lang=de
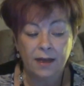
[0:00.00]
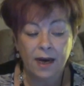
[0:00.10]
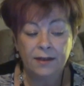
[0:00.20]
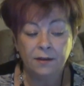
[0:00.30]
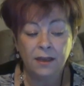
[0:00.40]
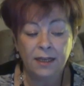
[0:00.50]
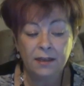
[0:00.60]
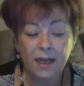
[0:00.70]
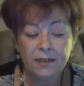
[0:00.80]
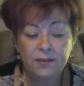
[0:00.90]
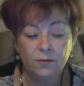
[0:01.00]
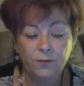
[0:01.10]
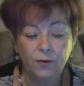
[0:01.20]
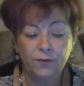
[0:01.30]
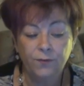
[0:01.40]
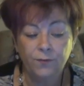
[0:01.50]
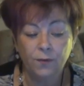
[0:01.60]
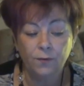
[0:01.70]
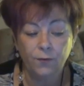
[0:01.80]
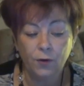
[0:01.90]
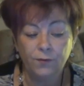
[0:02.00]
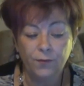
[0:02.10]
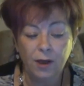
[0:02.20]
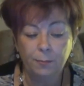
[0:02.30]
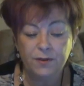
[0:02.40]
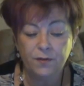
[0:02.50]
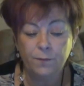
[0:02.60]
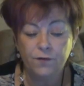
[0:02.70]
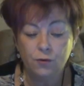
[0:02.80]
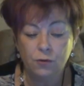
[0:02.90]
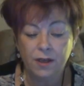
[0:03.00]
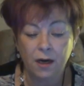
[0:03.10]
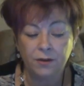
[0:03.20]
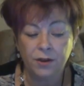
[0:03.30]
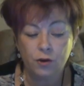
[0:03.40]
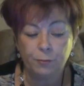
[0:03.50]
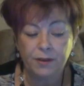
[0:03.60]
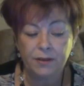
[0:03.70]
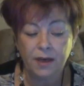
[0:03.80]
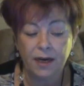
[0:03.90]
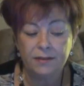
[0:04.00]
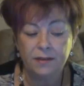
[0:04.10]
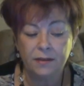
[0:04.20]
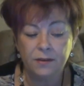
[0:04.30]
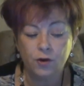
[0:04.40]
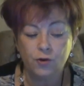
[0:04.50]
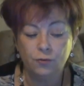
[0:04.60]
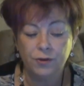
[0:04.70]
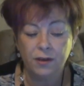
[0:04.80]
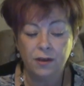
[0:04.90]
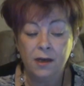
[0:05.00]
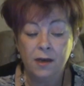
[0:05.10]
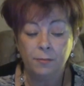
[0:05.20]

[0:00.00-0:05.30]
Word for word: der einer Lernleistung von, von vier bis fünf Schuljahren entspricht, heißt es in der Studie,